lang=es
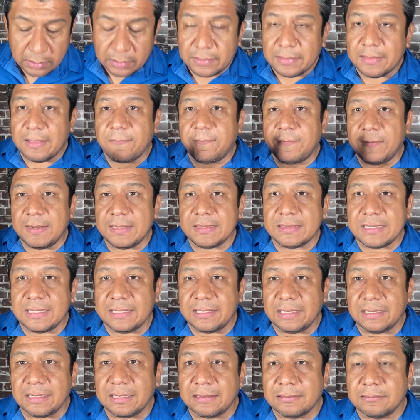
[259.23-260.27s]
de
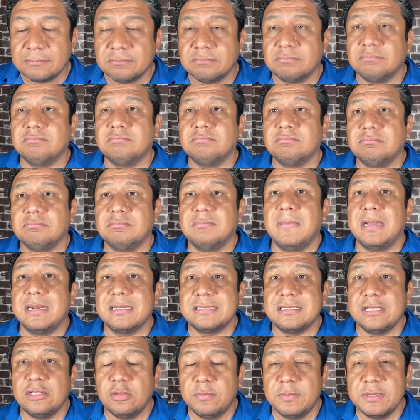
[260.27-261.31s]
frente
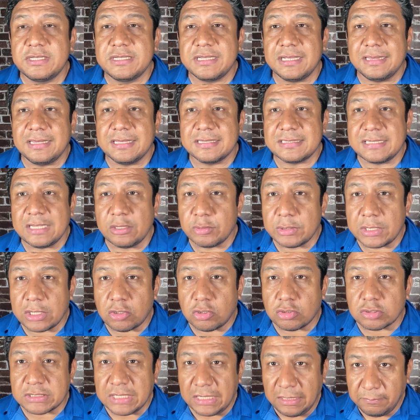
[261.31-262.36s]
Marcelo Michel decía una
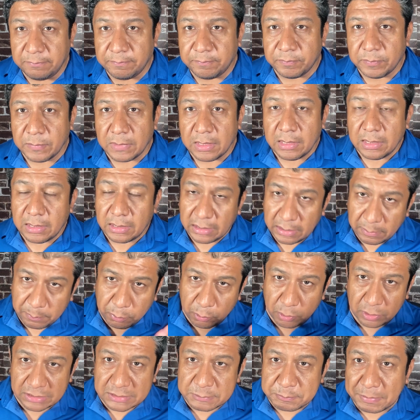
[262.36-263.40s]
cosa y
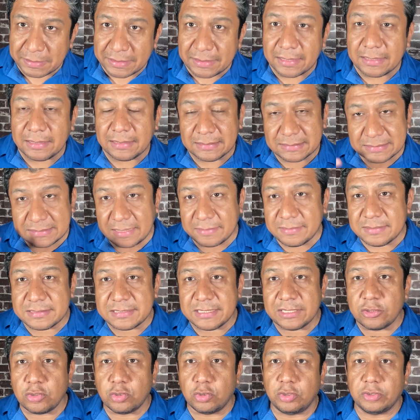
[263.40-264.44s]
por la espalda está
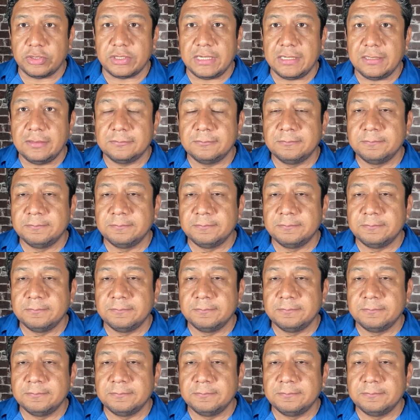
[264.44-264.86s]
diciendo otra.